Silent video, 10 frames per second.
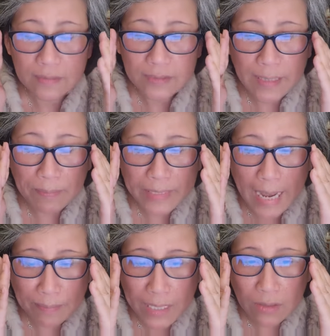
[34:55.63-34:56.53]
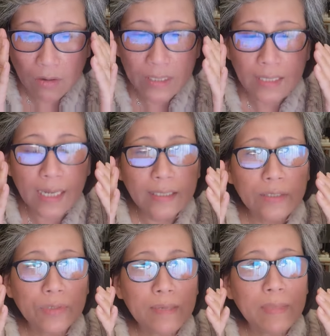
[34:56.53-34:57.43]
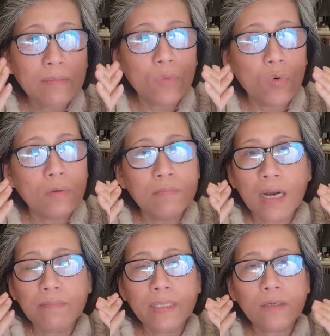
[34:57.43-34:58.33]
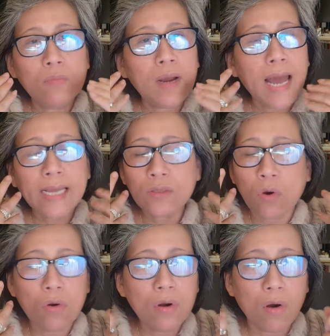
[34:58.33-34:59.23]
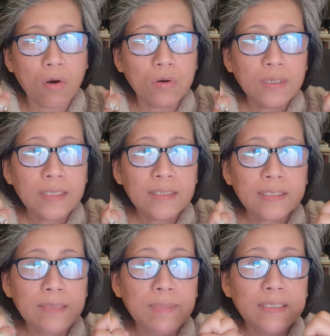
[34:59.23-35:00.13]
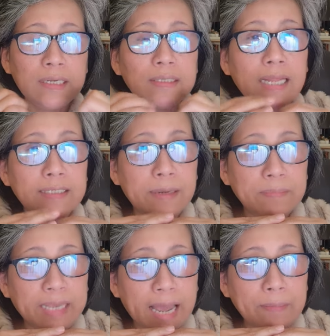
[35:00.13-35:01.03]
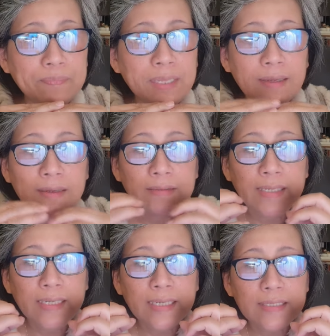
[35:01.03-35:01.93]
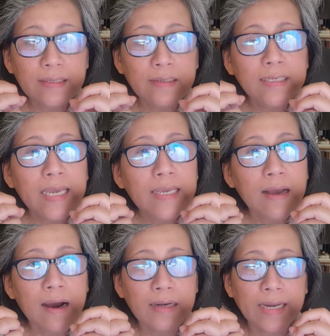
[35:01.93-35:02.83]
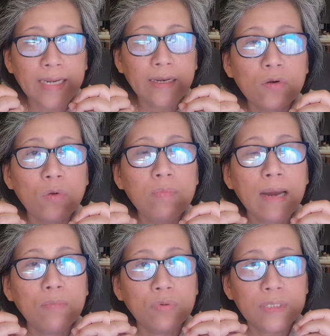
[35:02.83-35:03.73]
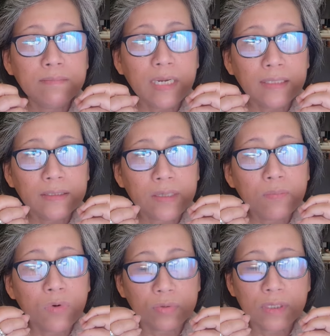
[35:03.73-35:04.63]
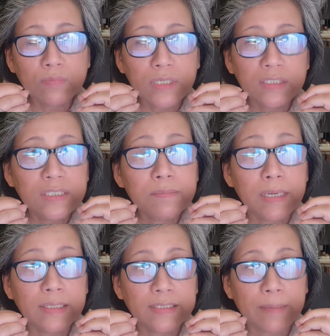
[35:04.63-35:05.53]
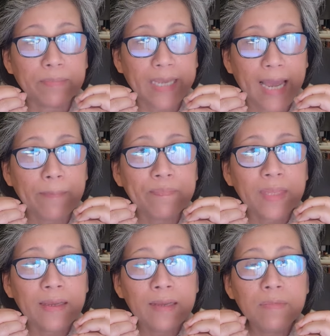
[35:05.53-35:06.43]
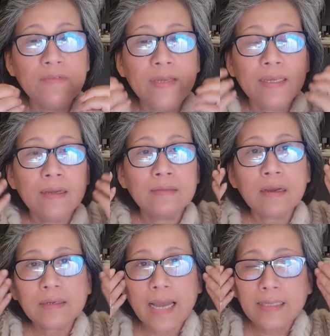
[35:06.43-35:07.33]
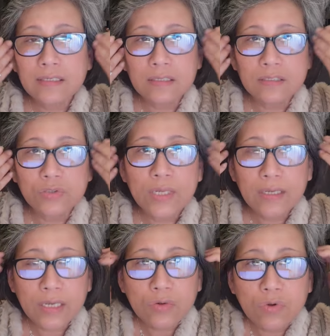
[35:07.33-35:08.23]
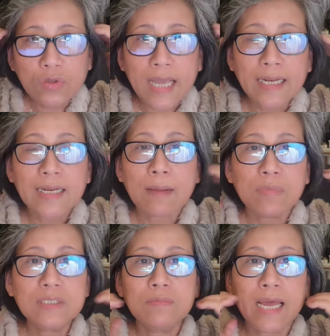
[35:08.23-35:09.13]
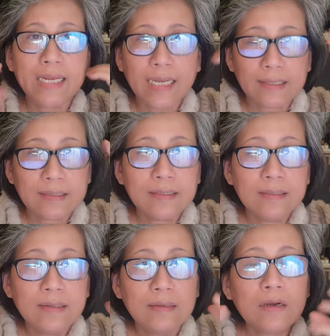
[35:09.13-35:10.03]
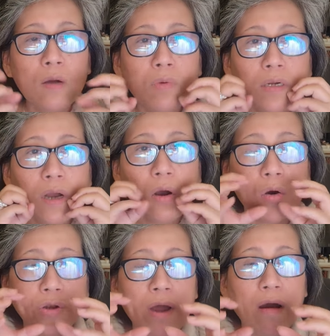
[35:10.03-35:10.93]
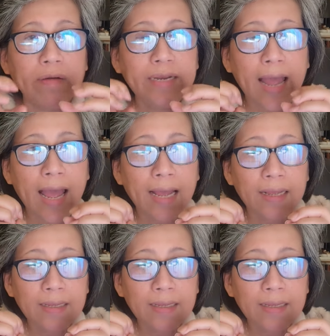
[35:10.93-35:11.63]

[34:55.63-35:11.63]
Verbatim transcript: trầm cảm này có nghĩa là nhiều khi mình buồn bực mình không có ai thổ lộ thì mình trở thành trầm cảm thì cái sự nghi ngờ này cũng là một chứng bệnh trong một trong những chứng bệnh trầm cảm bởi vì tất cả những sự suy nghĩ của cô ta nó nằm ở trong đây nè nó không có cơ hội để hỏi ra